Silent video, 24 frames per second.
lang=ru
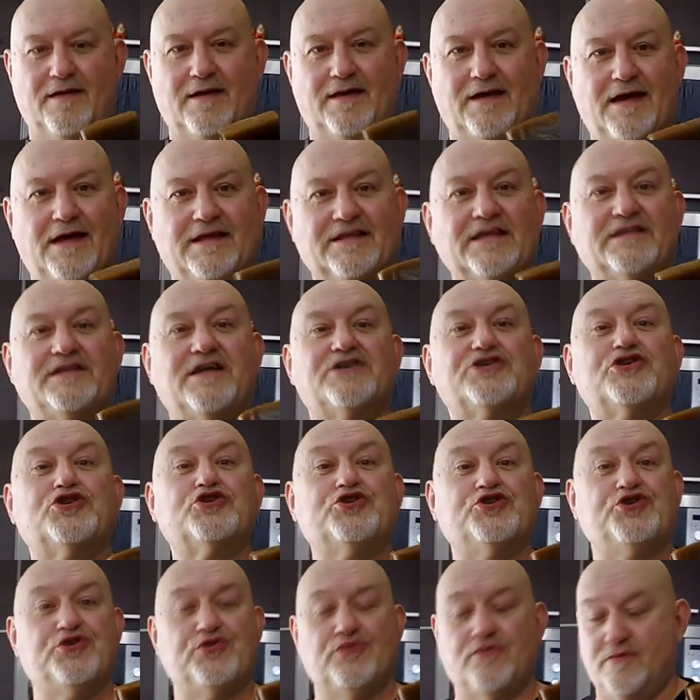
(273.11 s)
Это наш
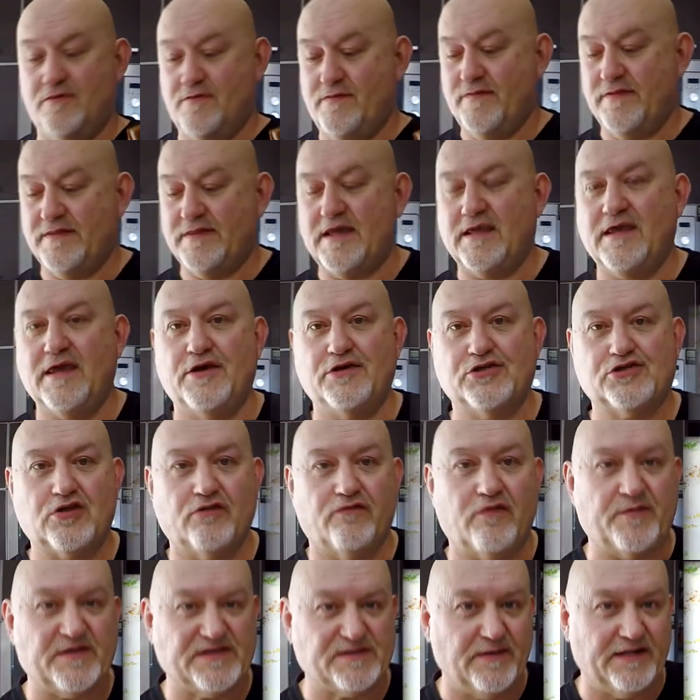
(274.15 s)
жю. Надеюсь, что
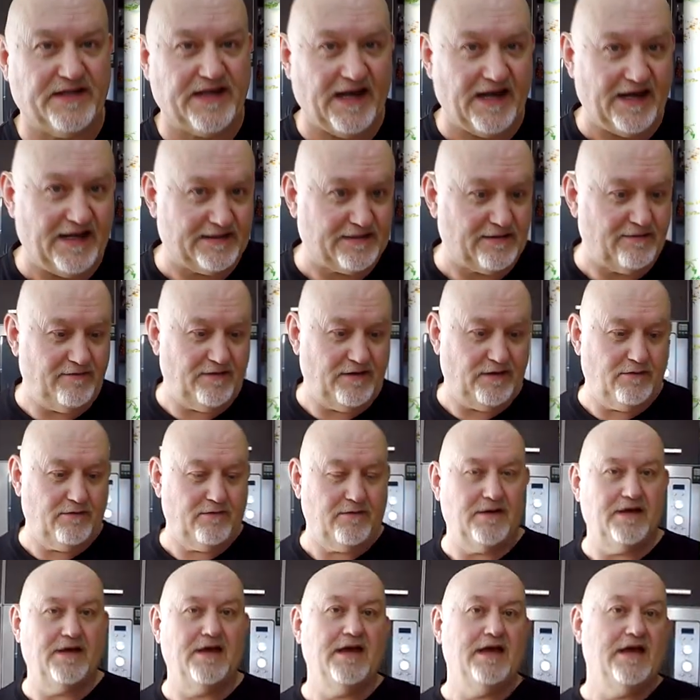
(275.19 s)
вы посмотрели это видео.
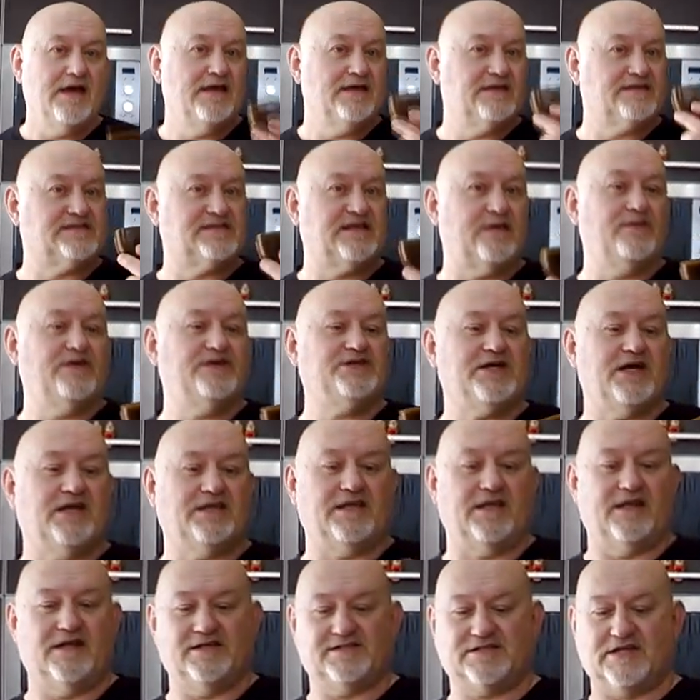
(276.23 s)

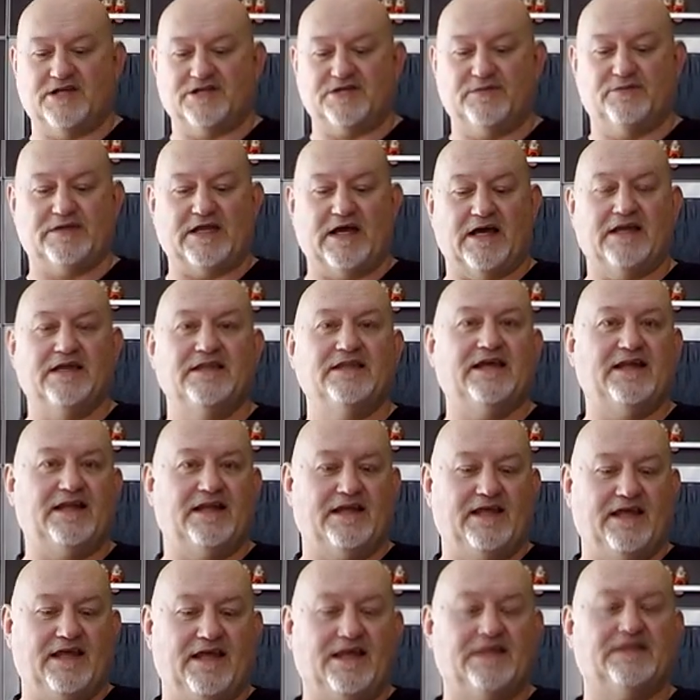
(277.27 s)
Замечательный, скажем так,
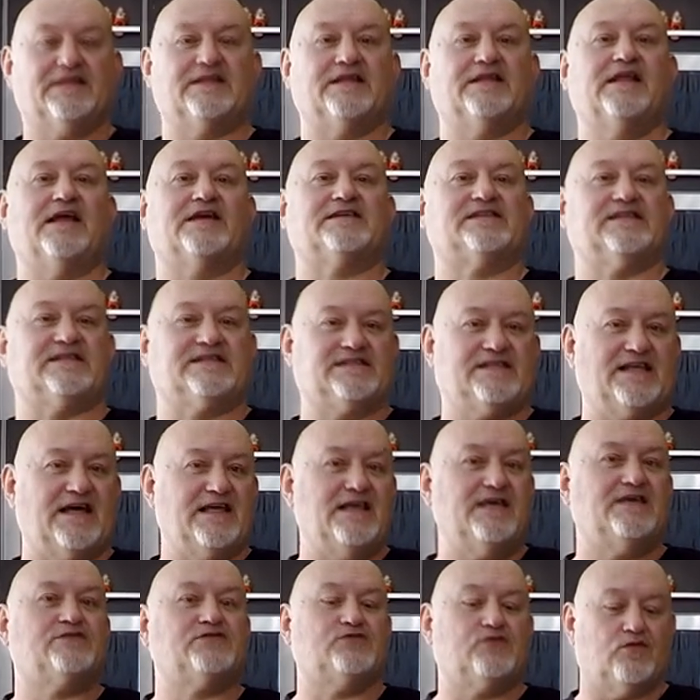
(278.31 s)
ингредиент для
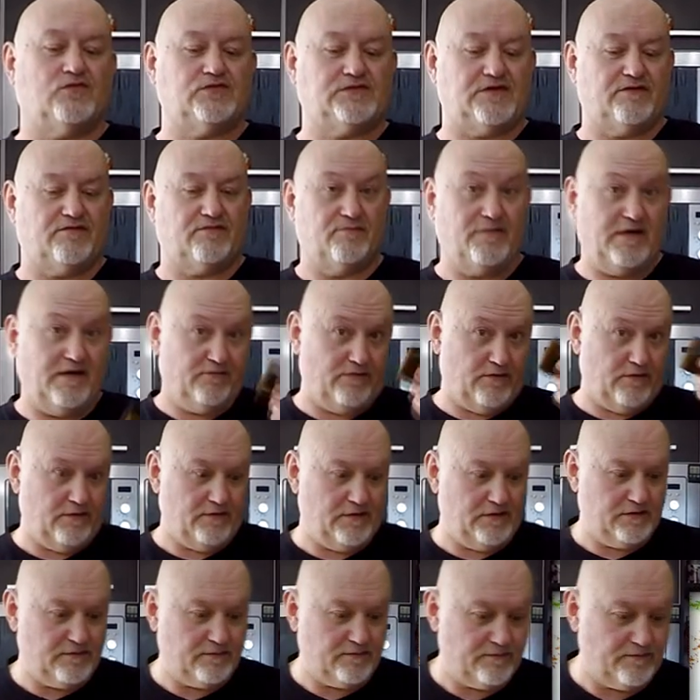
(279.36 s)
создания соуса. Мы его
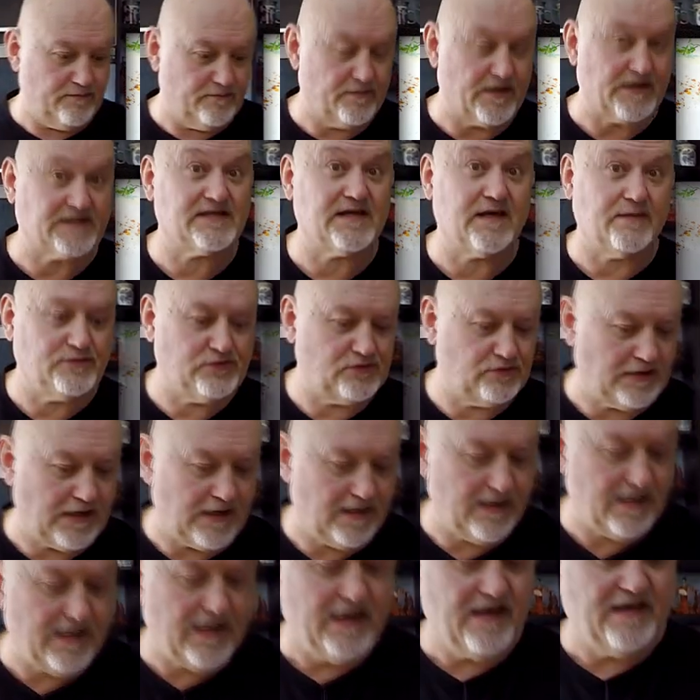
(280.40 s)
бросаем сюда.
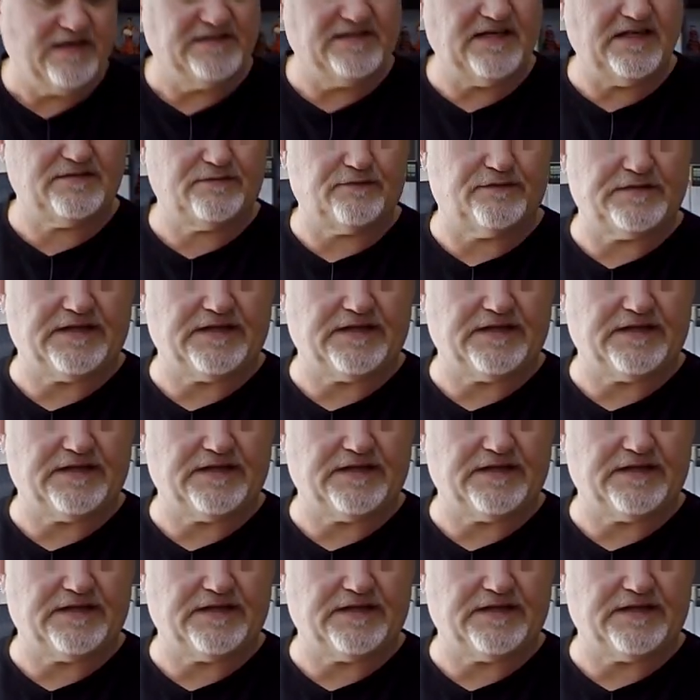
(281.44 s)
Здесь в